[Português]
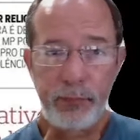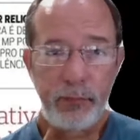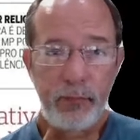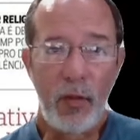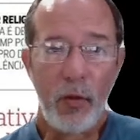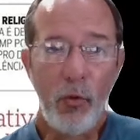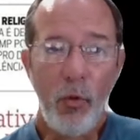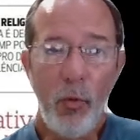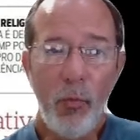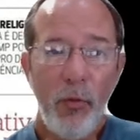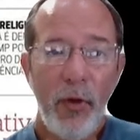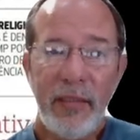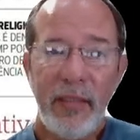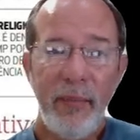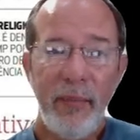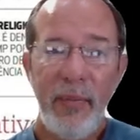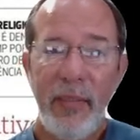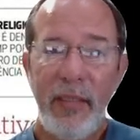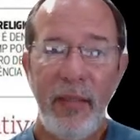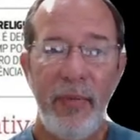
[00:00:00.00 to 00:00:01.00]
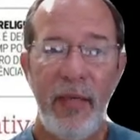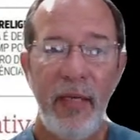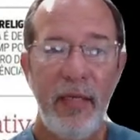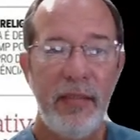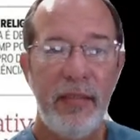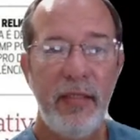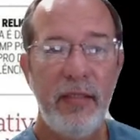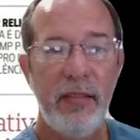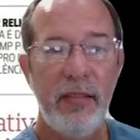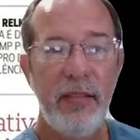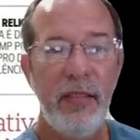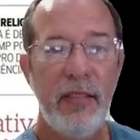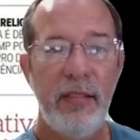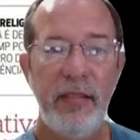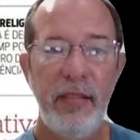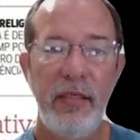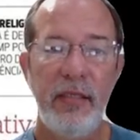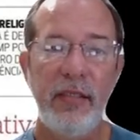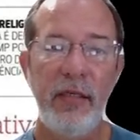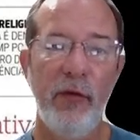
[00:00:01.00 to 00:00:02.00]
Como é também da
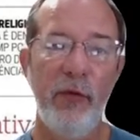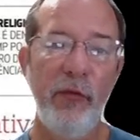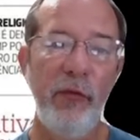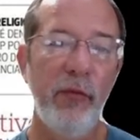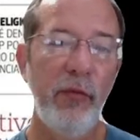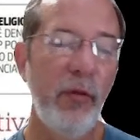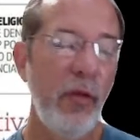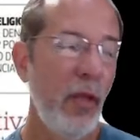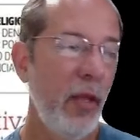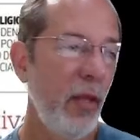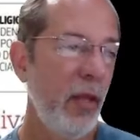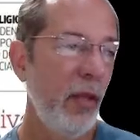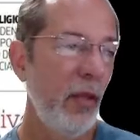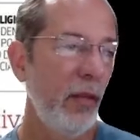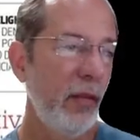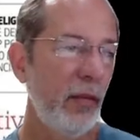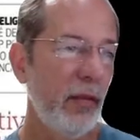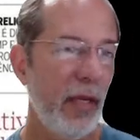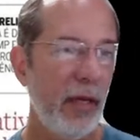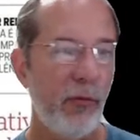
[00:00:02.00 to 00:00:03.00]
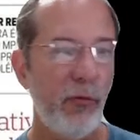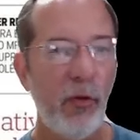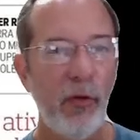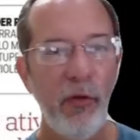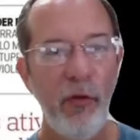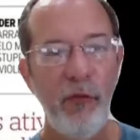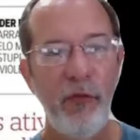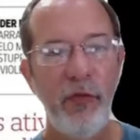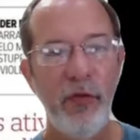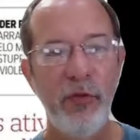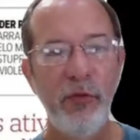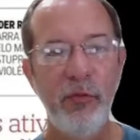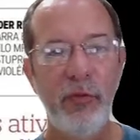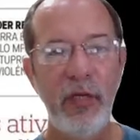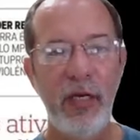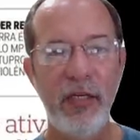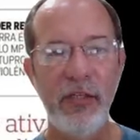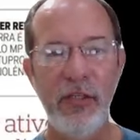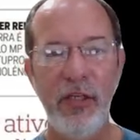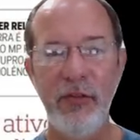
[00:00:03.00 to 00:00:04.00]
BR-116, que eu na qual eu fiz o
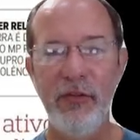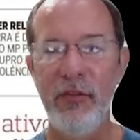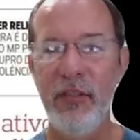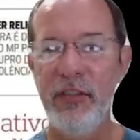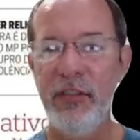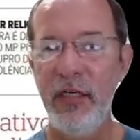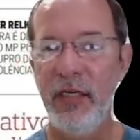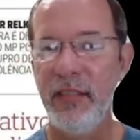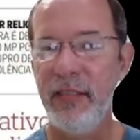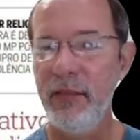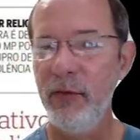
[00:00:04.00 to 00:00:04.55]
trajeto na direção